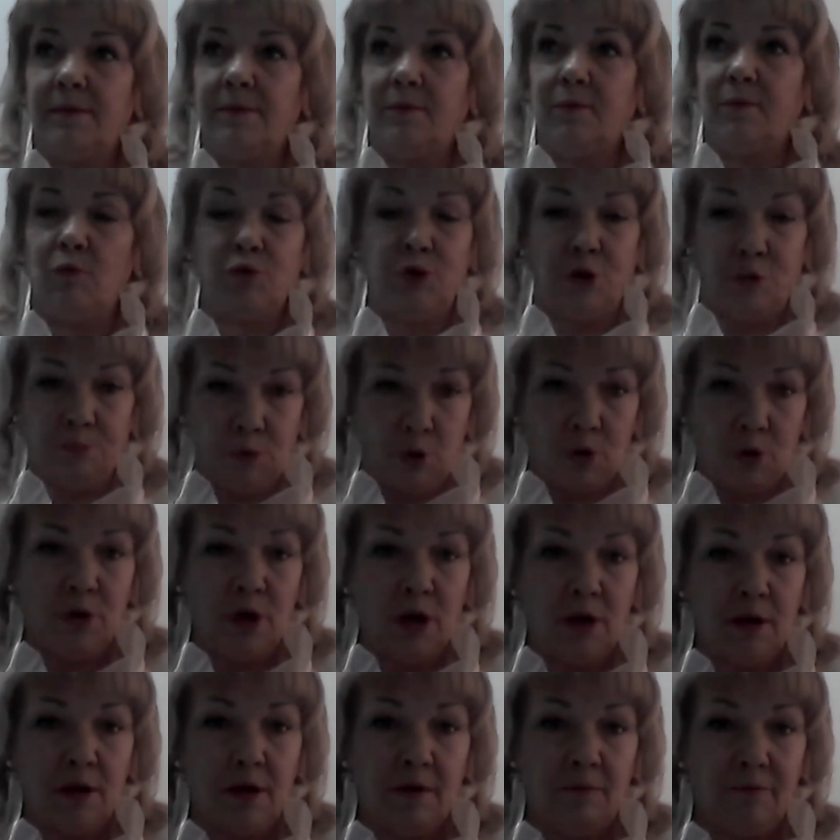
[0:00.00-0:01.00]
очень
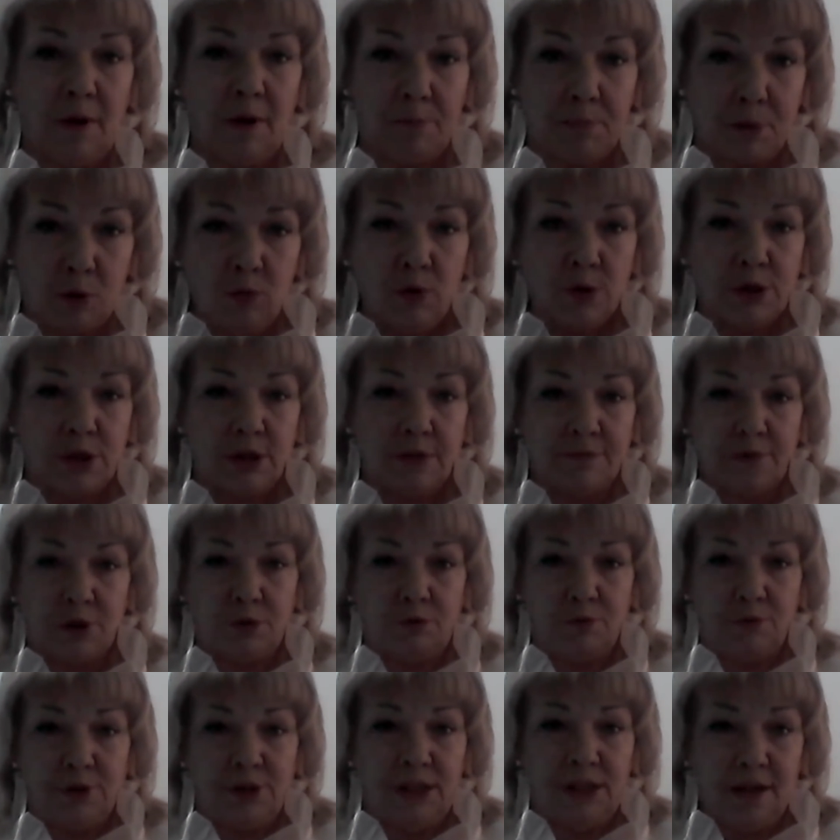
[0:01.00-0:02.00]
много вопросов,
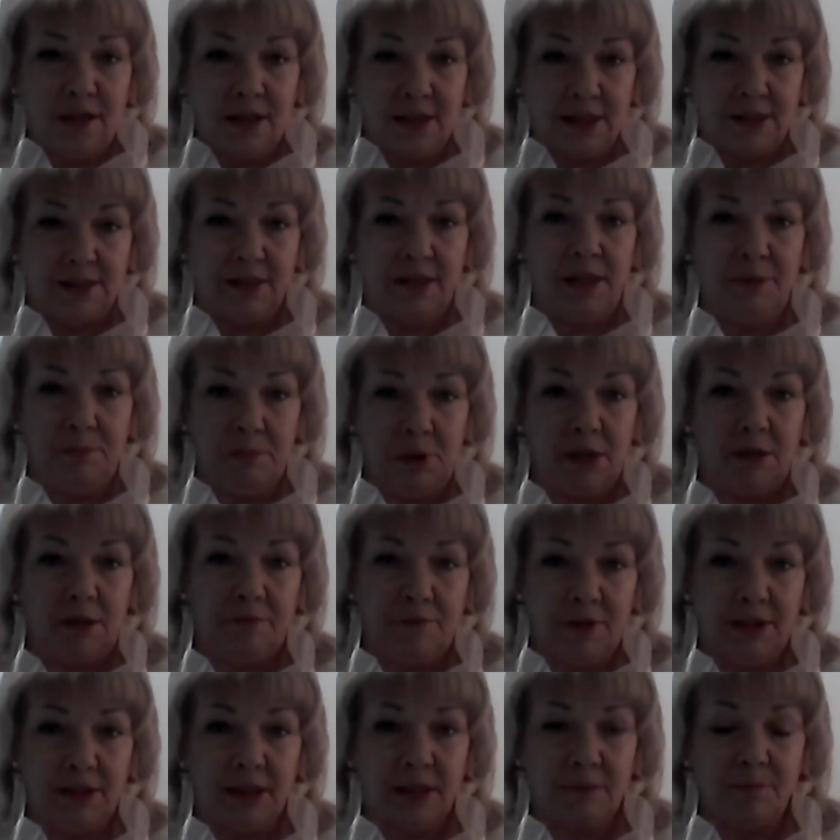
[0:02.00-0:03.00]
что делать именно в
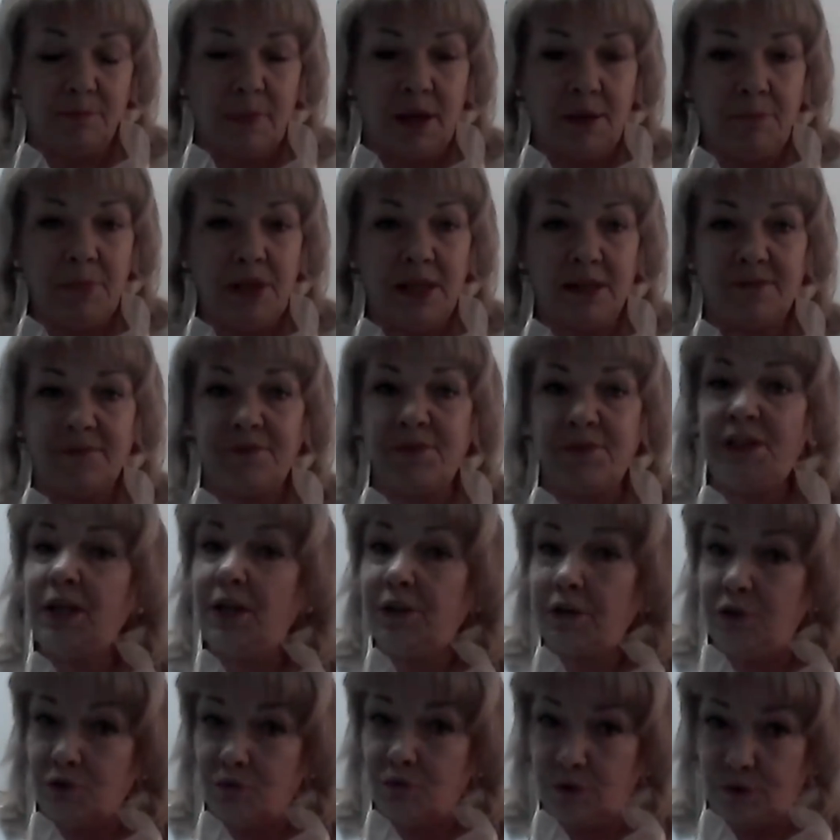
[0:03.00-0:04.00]
этот момент. Все
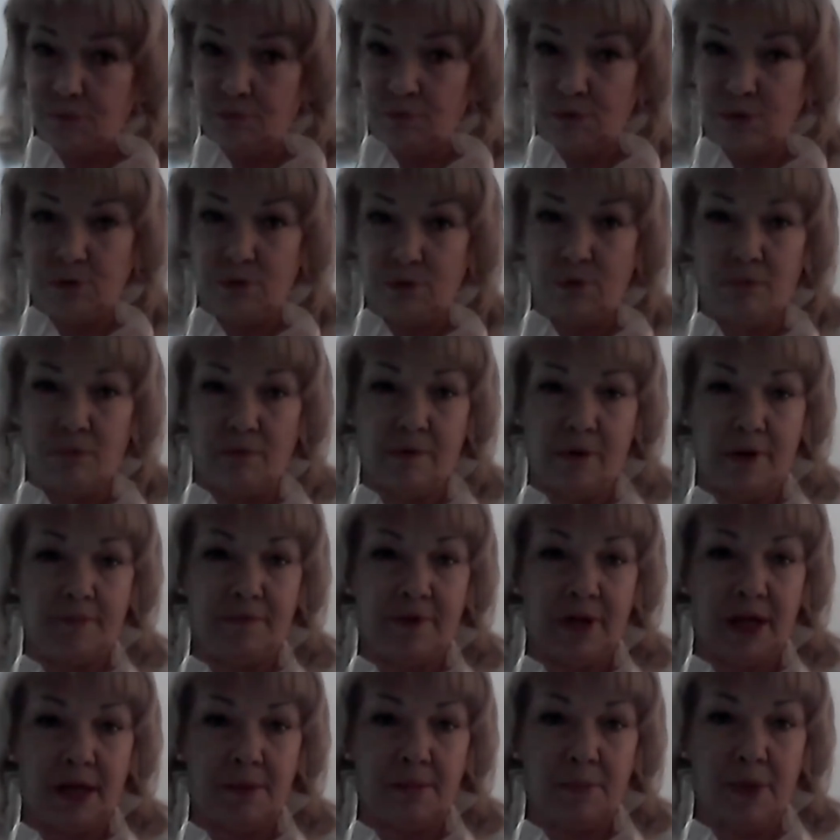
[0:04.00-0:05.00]
чувствуют новое
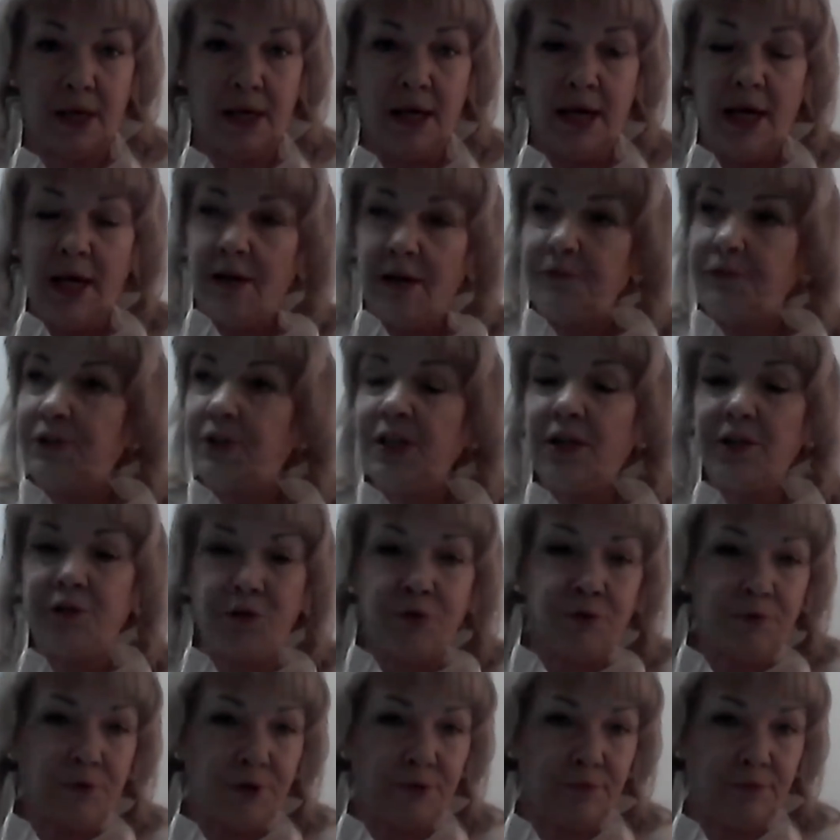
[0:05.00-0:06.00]
время, все
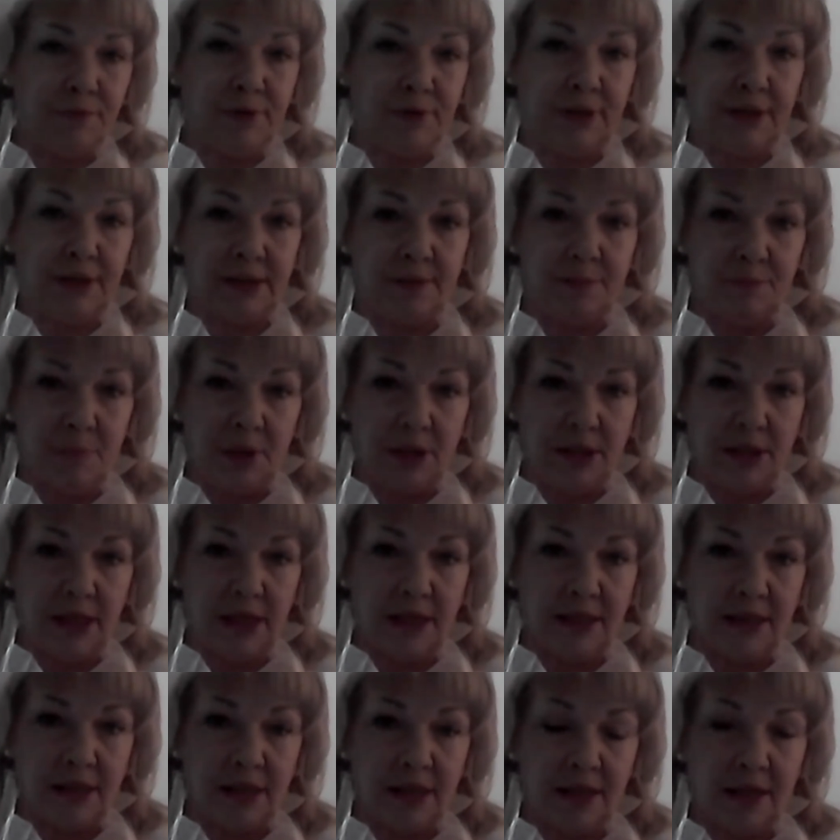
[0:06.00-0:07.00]
чувствуют
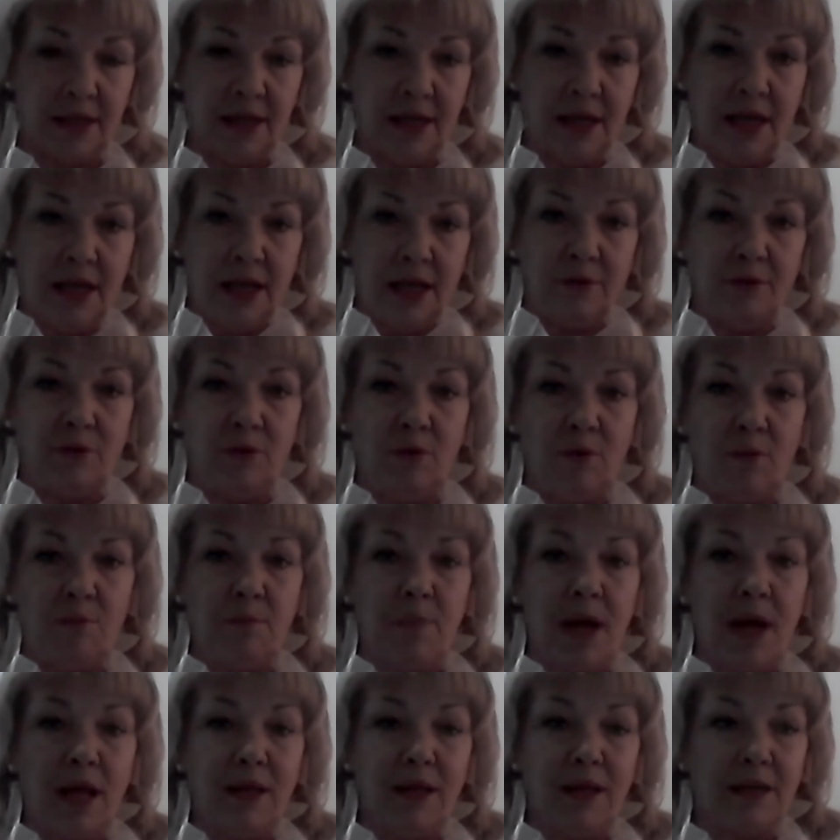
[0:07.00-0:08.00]
изменения, но
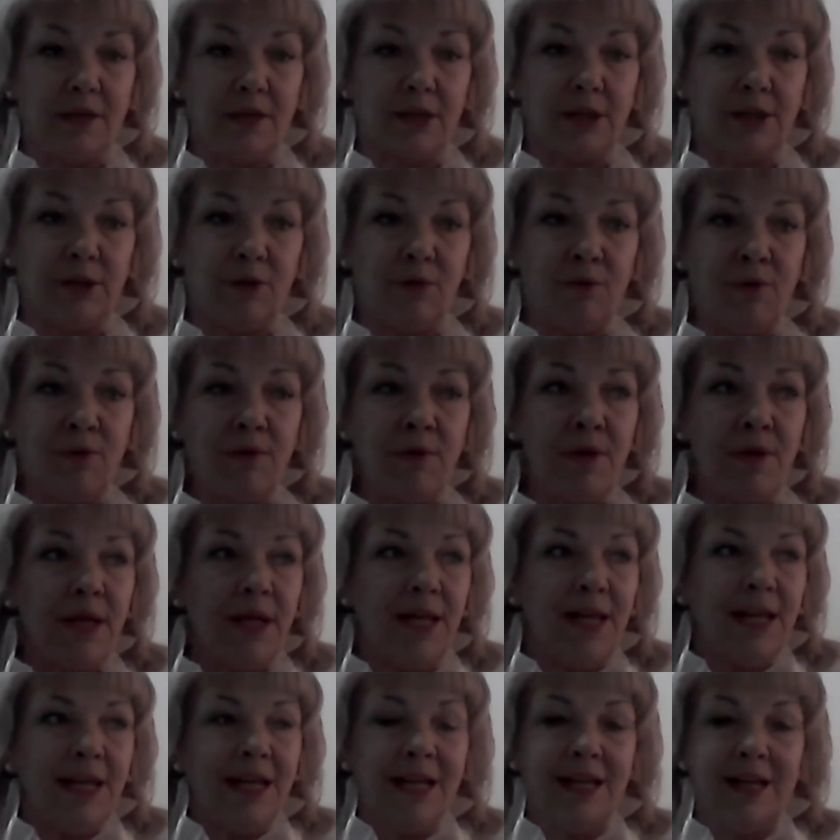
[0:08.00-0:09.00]
мало кто
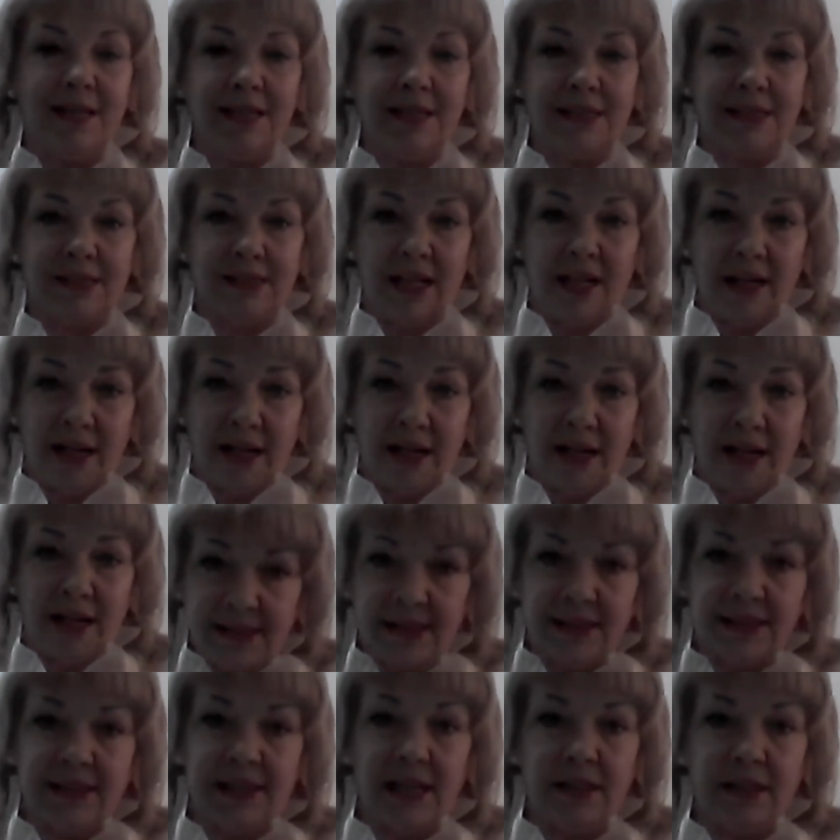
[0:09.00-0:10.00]
Э,
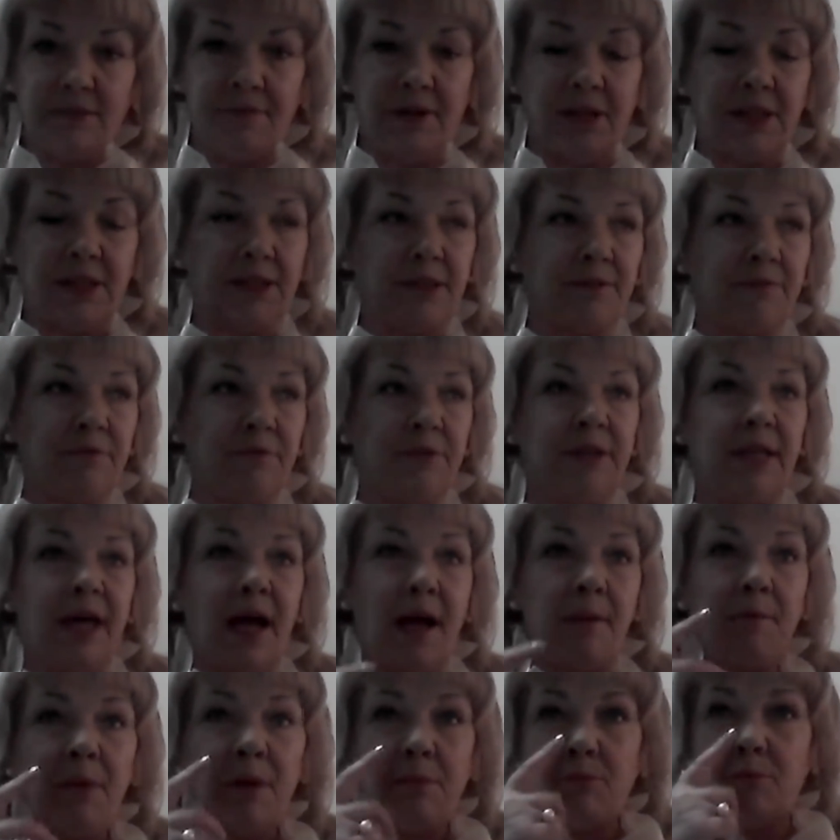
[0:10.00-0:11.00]
старается соответствовать.
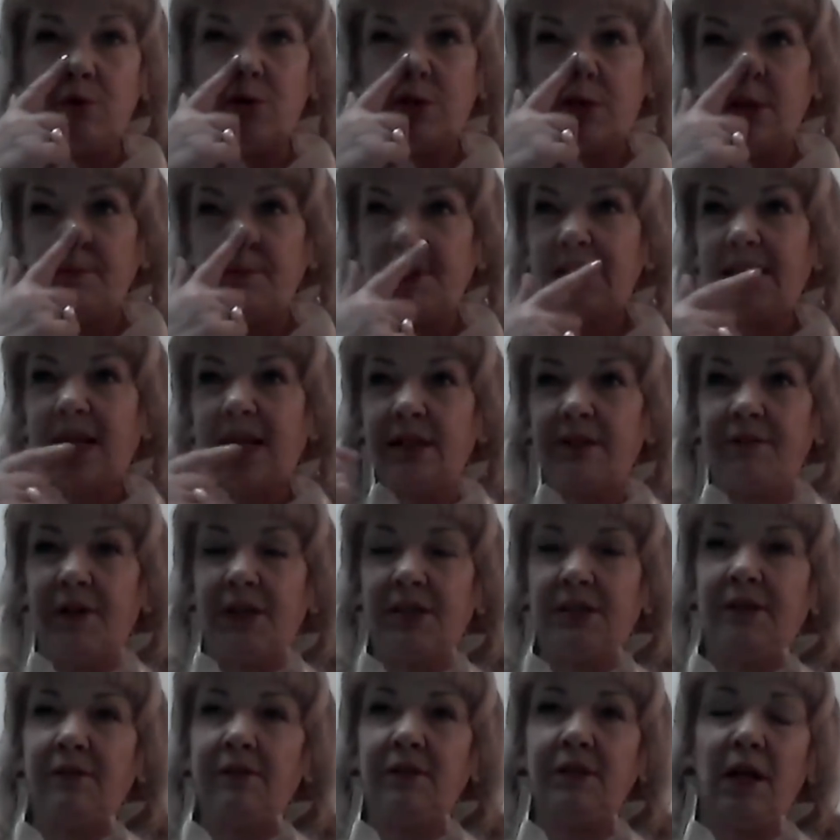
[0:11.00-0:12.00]
Да, мы можем
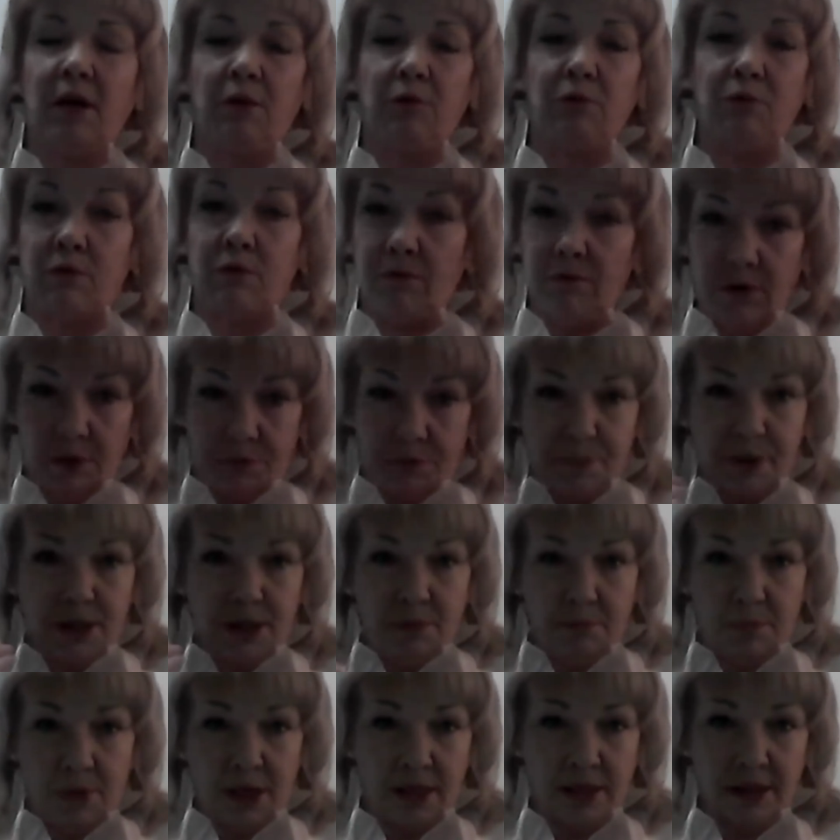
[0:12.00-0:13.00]
соответствовать на уровне
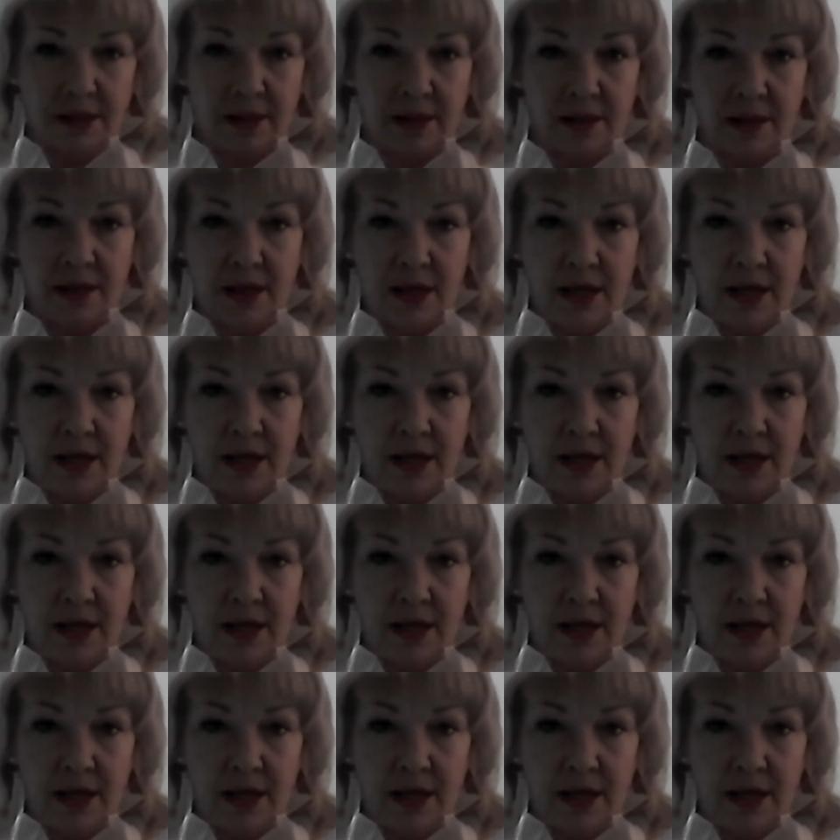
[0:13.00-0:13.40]
понимания.